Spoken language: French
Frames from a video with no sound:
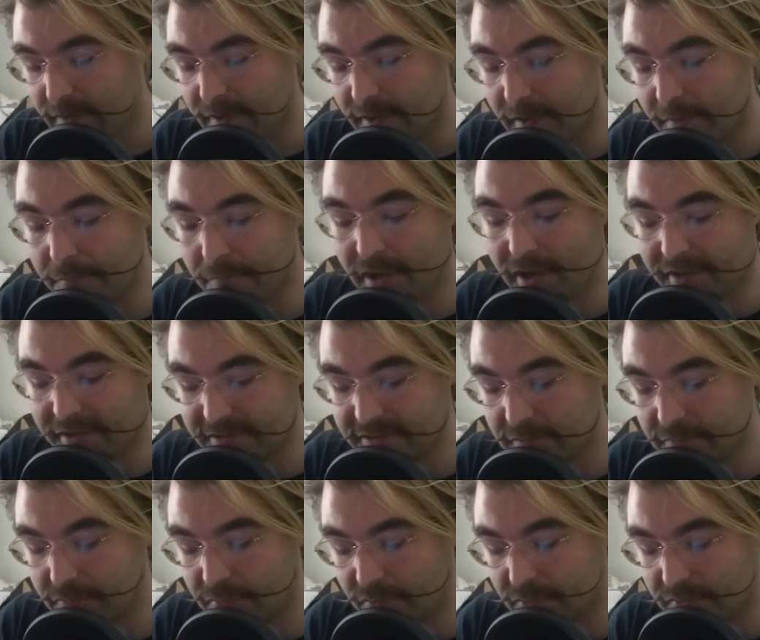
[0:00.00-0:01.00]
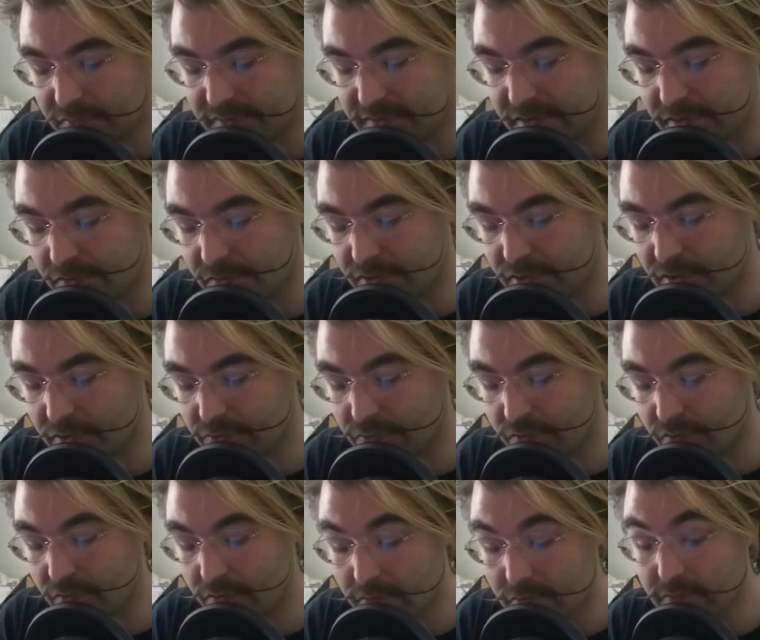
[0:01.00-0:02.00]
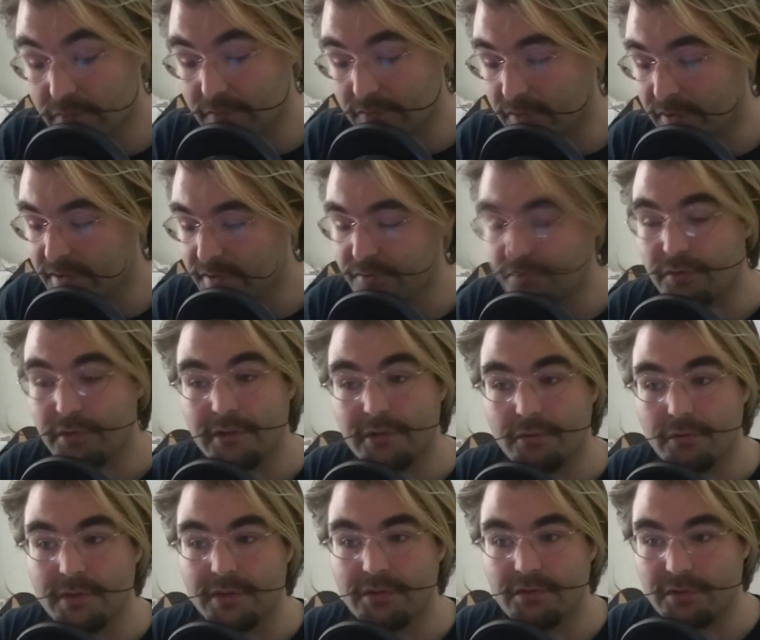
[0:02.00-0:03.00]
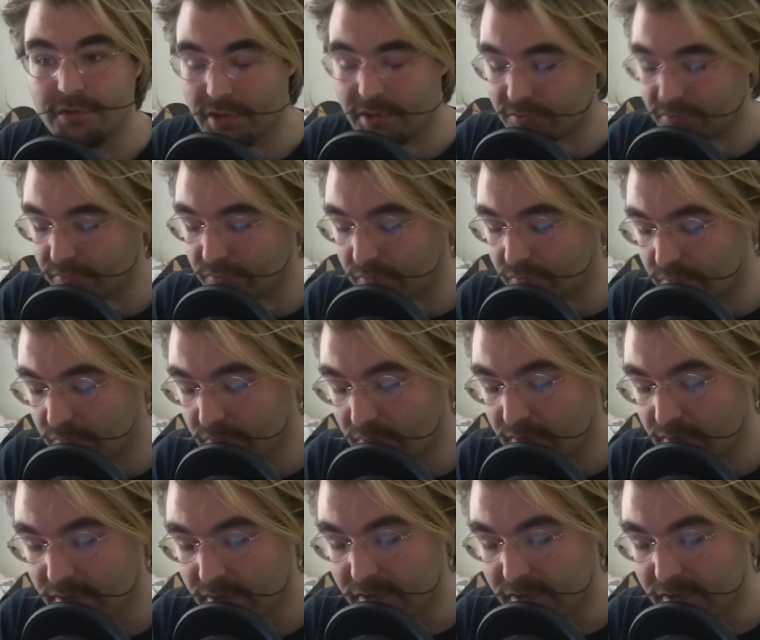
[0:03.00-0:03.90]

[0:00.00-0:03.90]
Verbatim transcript: Et par exemple, euh, si je cherche de l'eau, ouais, je suis un touriste, je cherche de l'eau,